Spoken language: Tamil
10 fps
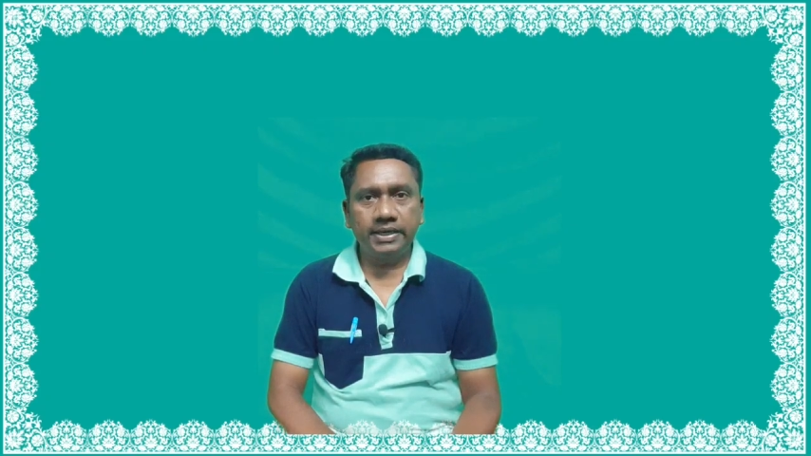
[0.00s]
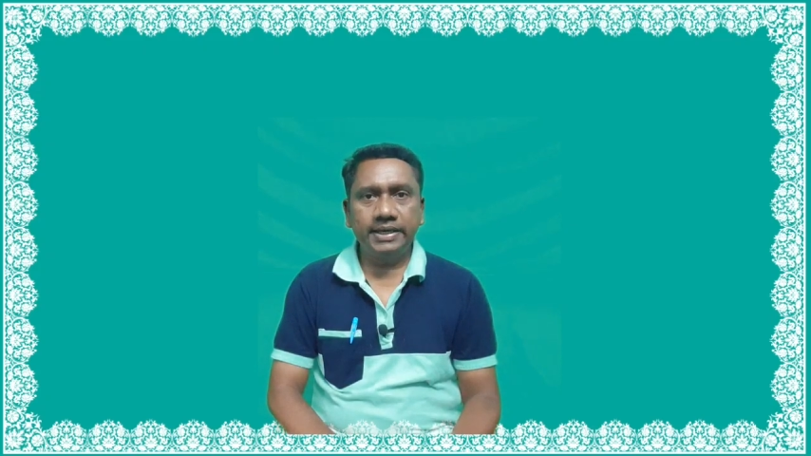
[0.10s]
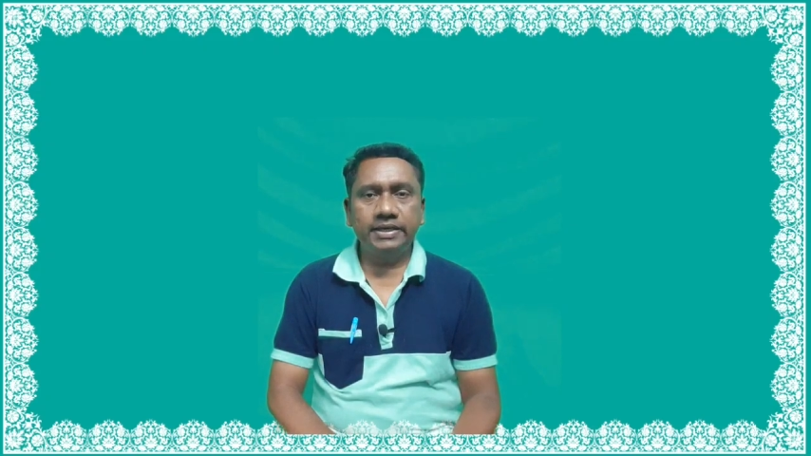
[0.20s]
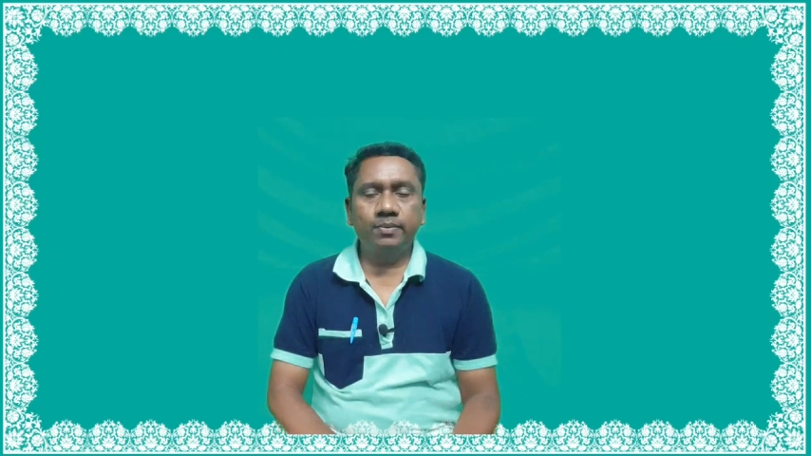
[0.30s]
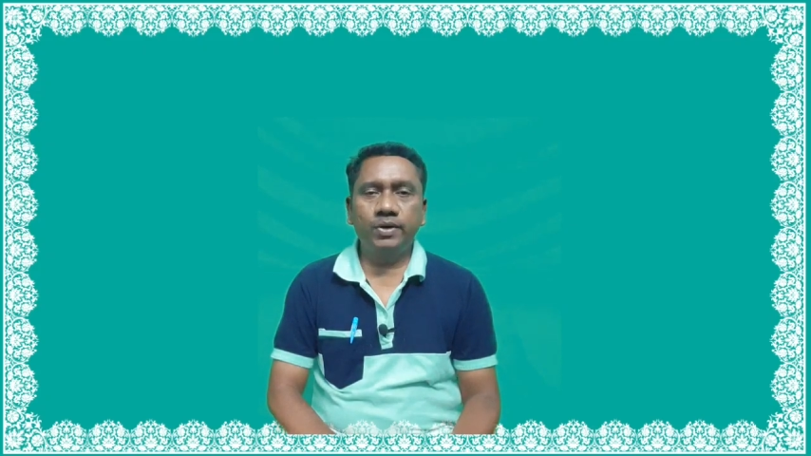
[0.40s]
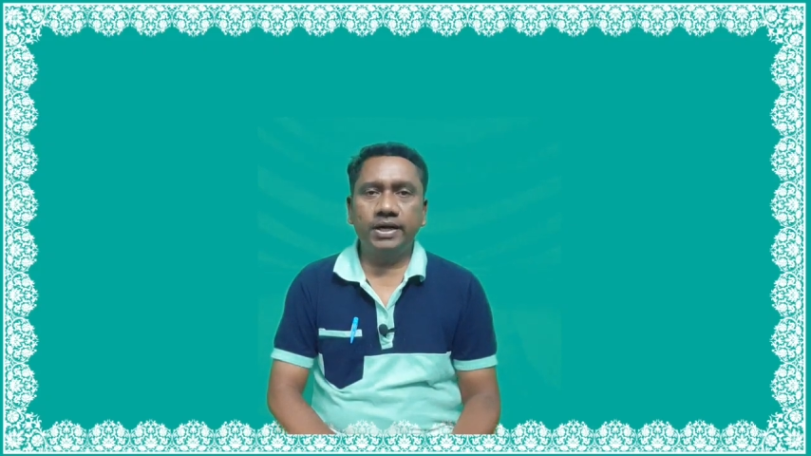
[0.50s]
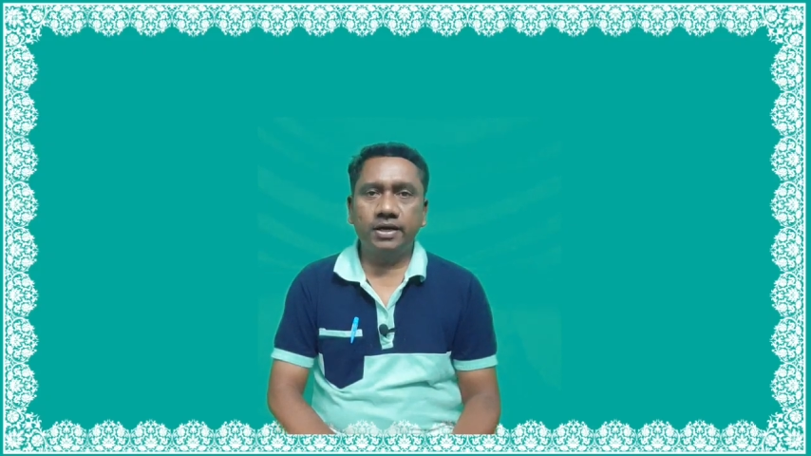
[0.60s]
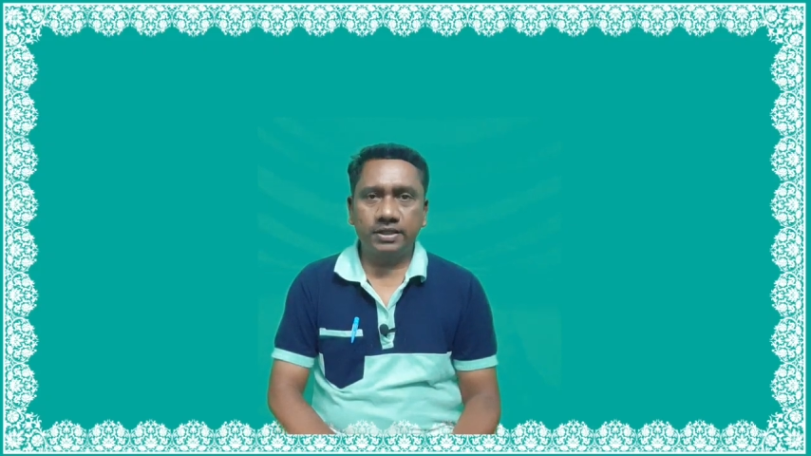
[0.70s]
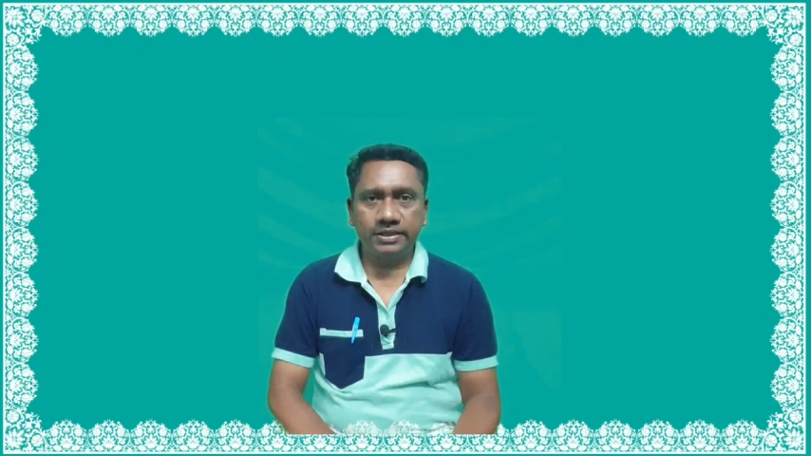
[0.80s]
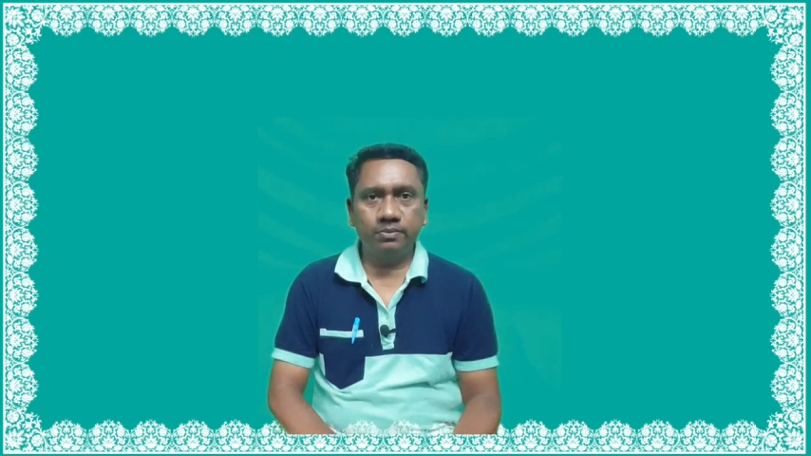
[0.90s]
நீட்டுக்கு முன்னாடியே
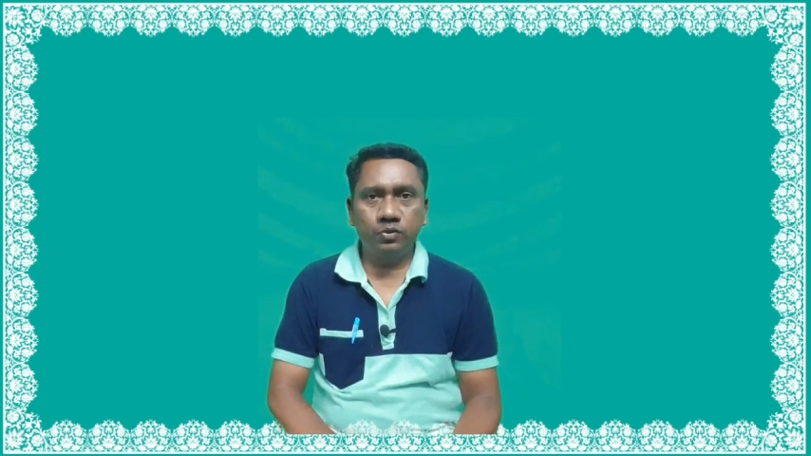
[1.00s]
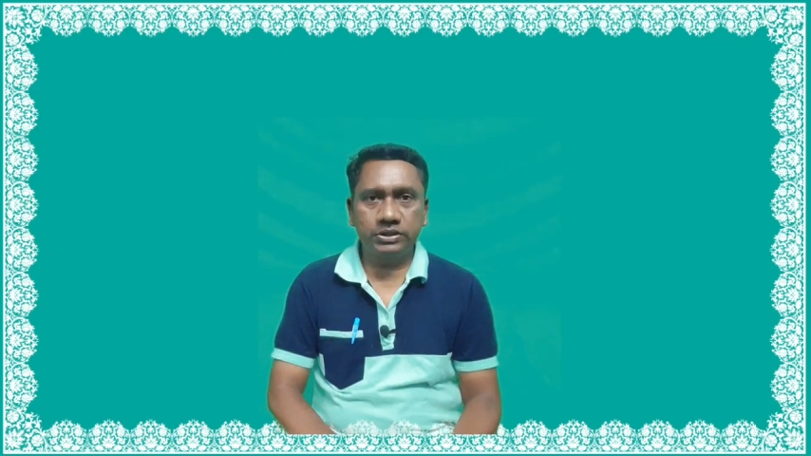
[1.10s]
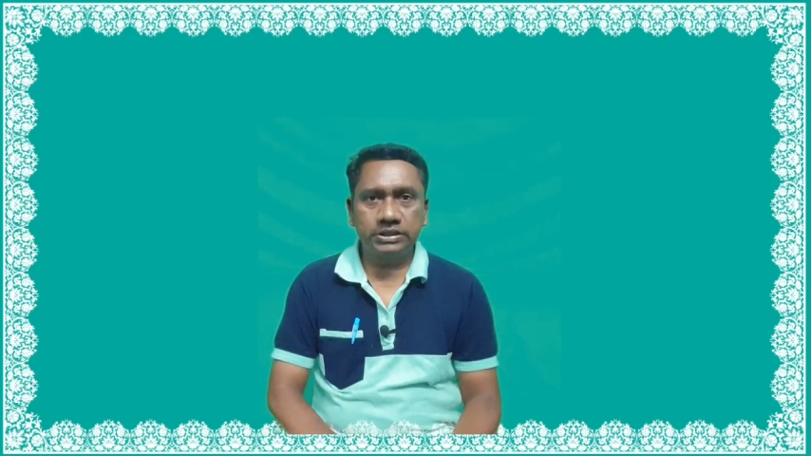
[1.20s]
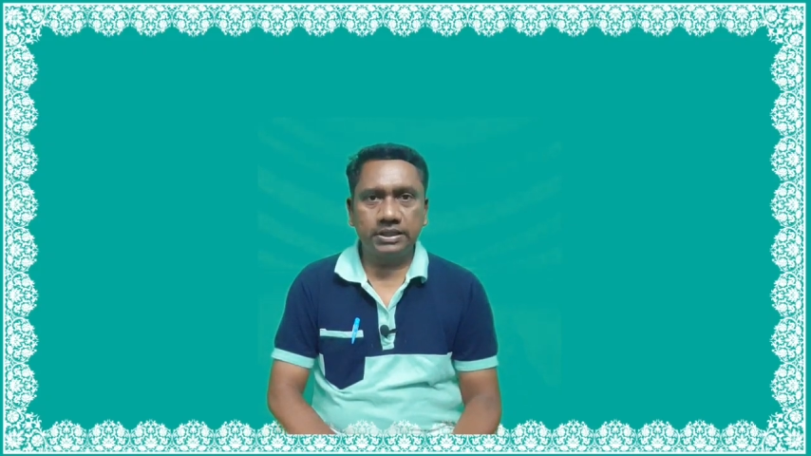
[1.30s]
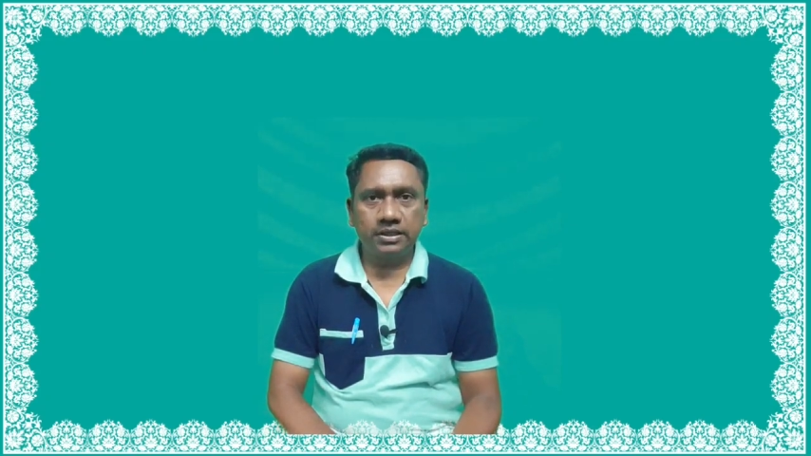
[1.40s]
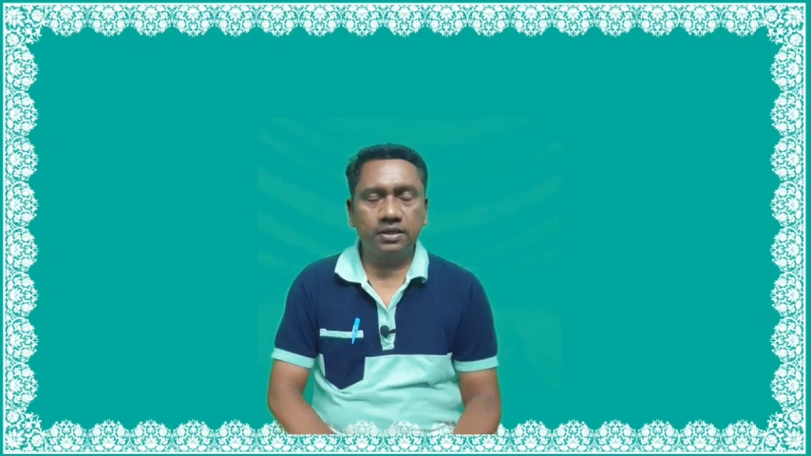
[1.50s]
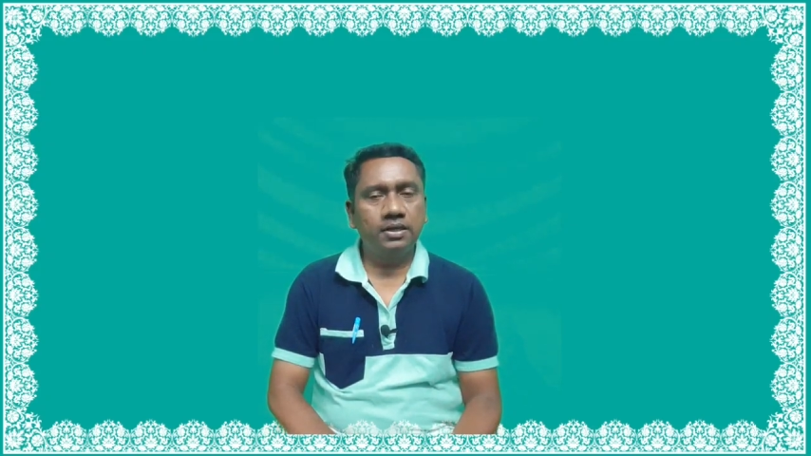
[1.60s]
நடத்தி முடிச்சுட்டா